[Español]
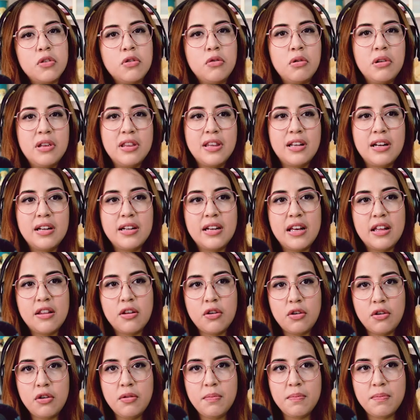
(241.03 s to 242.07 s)
Tu
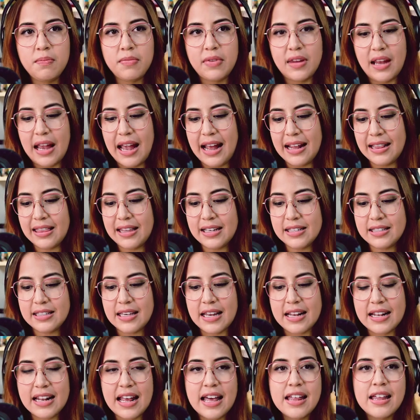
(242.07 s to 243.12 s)
entrenador antes
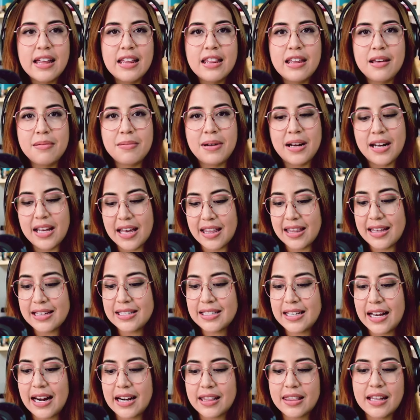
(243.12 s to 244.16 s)
que nada debería
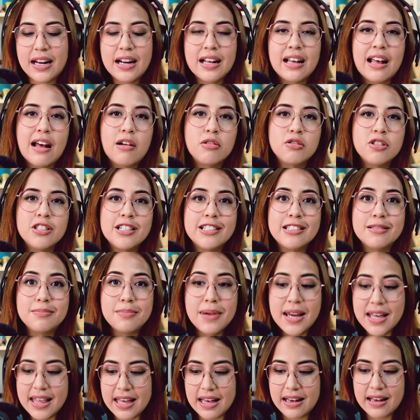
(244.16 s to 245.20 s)
descartar causas
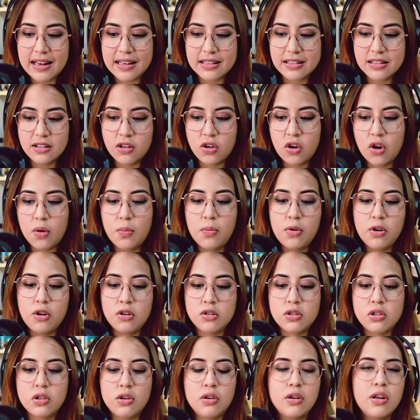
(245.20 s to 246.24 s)
médicas, como
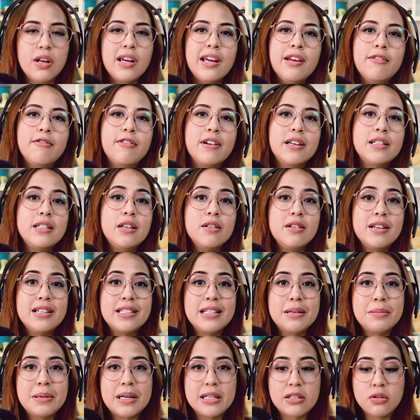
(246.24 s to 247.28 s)
lo son infecciones
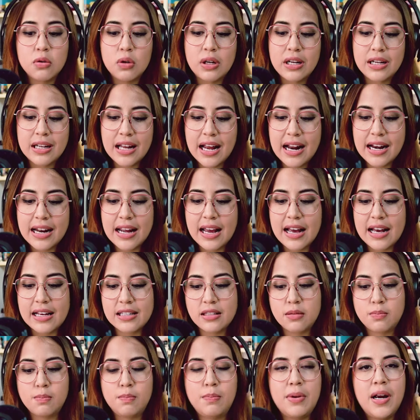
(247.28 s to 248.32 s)
de vías
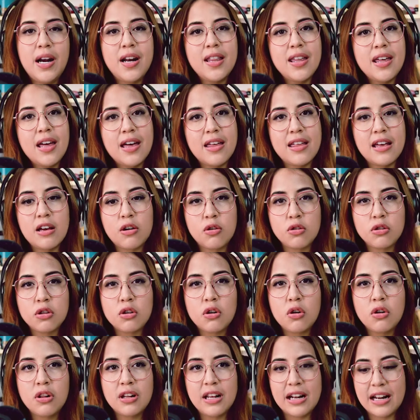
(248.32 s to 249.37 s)
urinarias, pérdida de
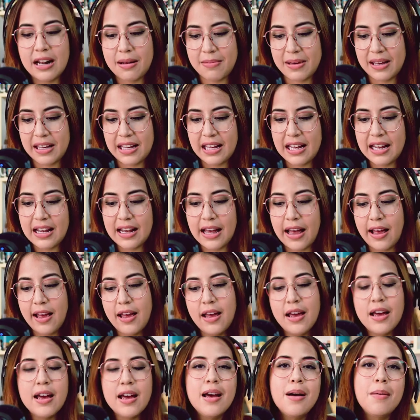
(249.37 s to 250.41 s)
control de la vejiga,
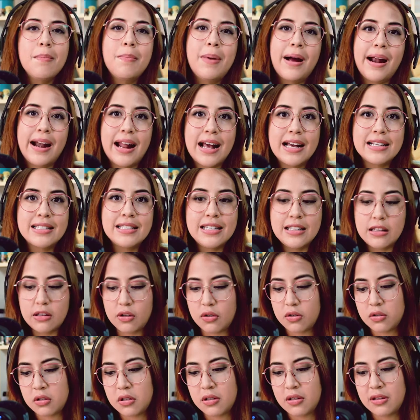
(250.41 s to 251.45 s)

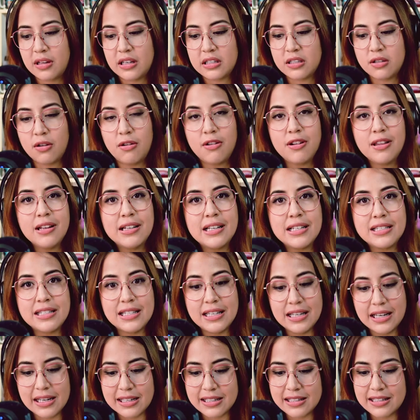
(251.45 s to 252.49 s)
parásitos, desórdenes
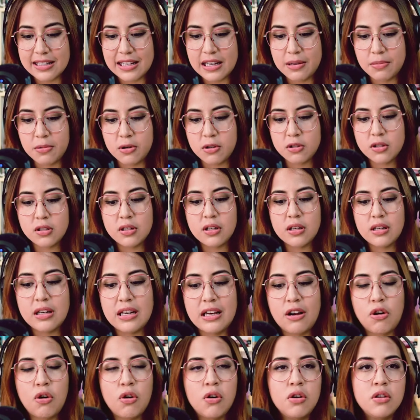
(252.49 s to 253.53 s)
digestivos
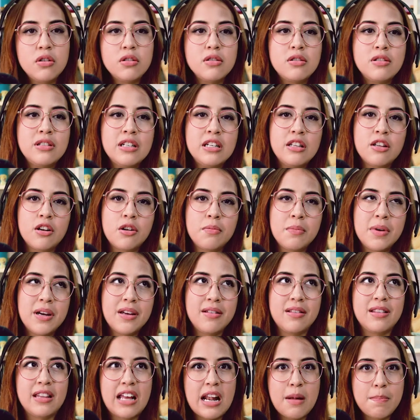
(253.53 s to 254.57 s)
o síndrome
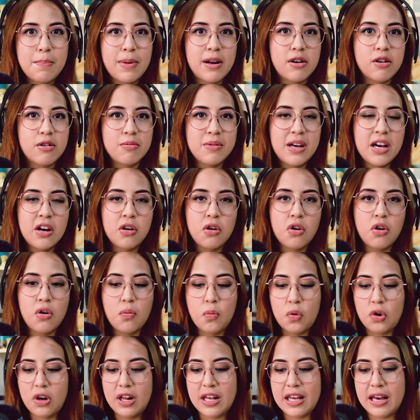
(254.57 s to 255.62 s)
del perro viejo,
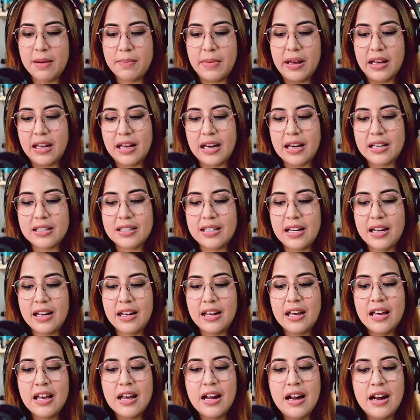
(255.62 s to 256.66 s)
como le llaman, que es,
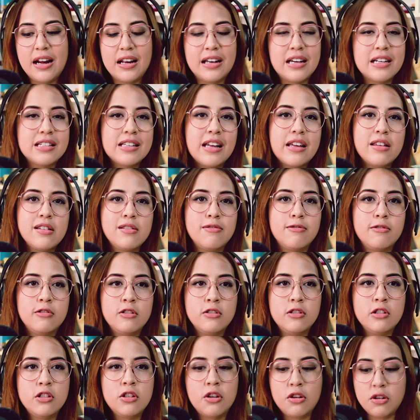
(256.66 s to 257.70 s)
eh, que es la
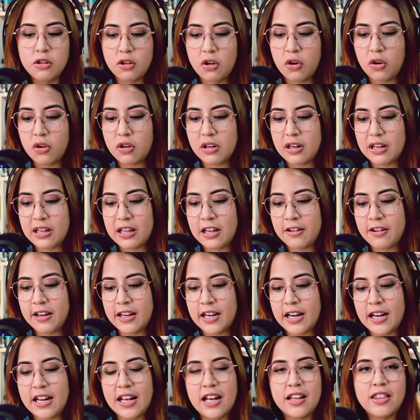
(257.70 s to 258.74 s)
disfunción cognitiva
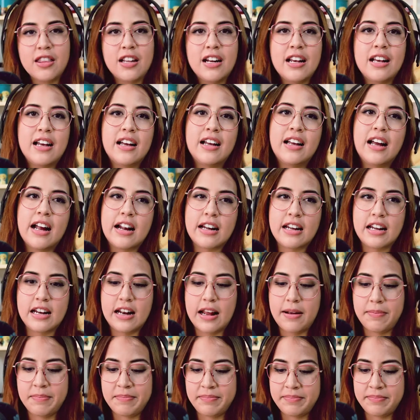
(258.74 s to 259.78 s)
geriátrica canina.